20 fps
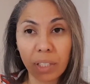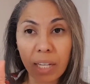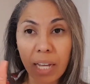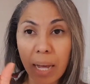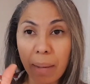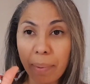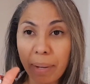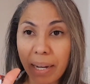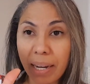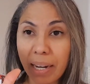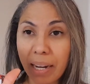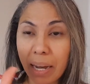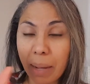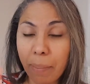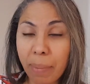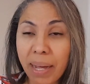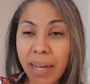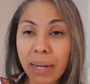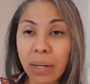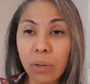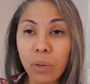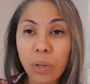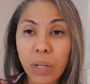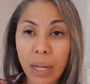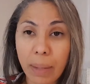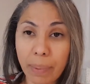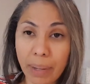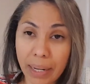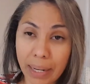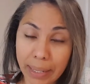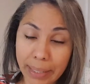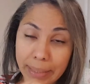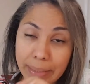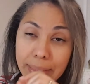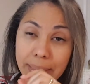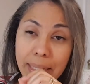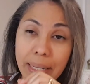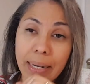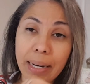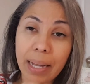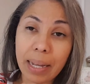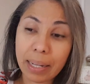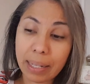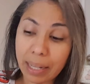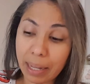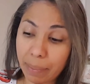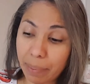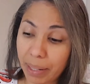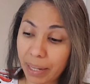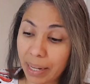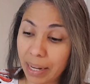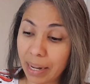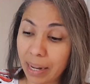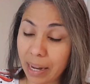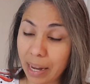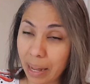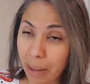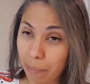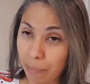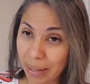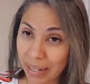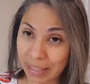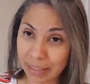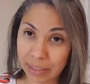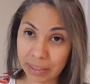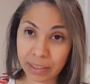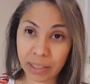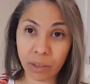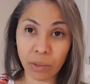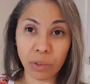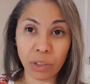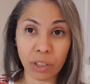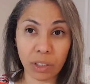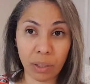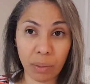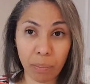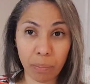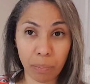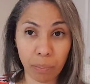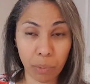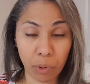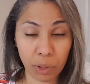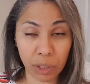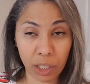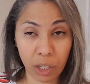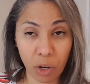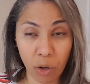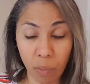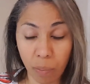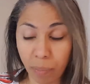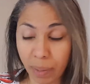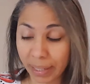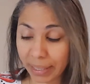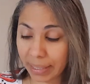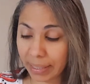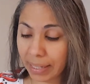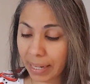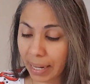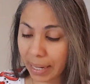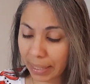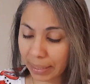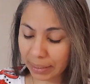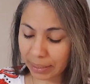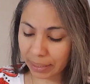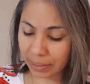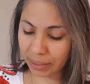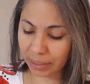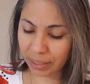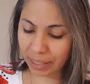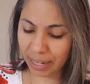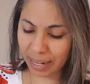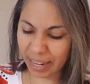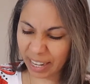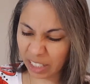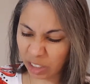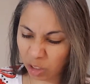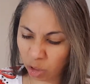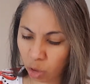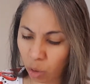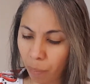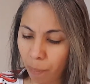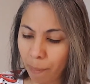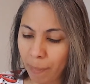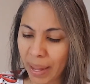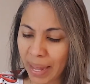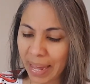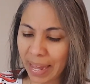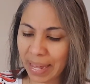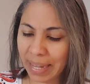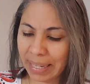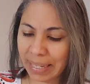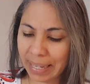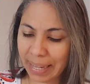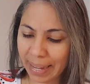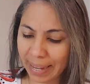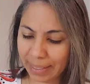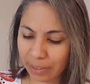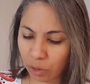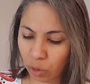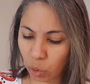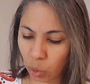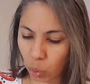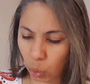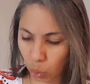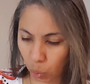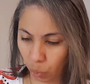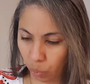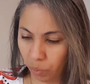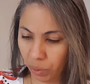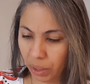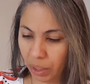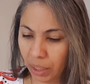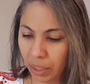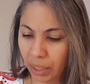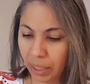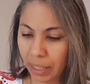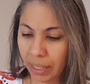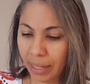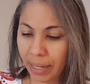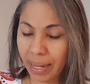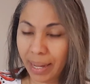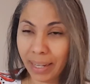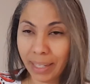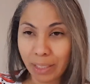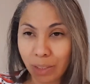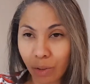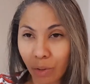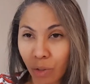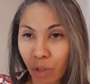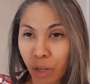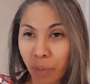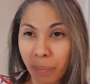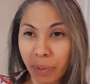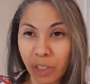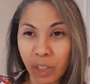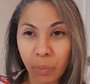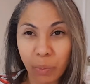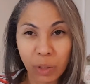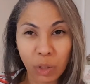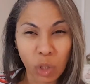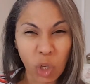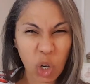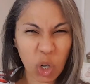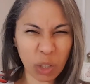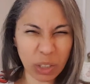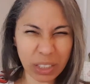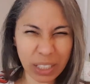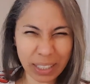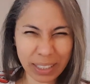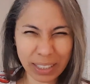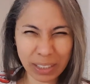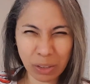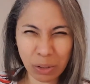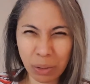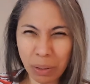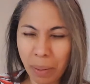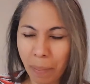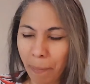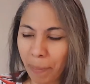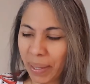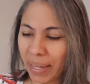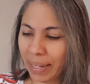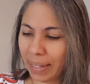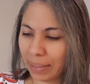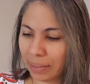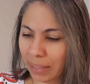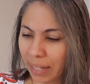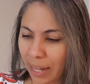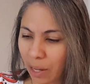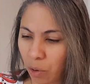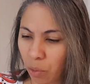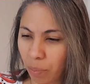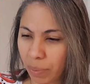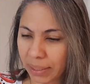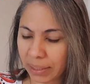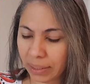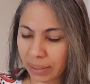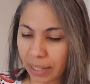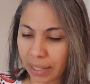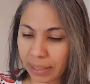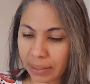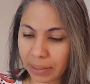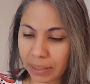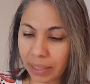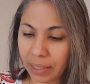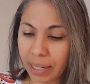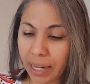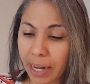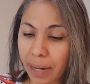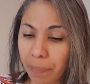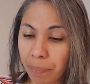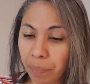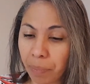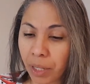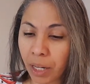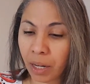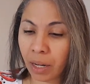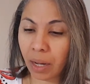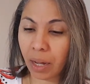cabe en la mano, cabe en la cartera, cabe en la maletita donde se ponen los maquillajes, así que eso me encantó. Eh, y su color por supuesto rosadito, me encanta aún más. Así que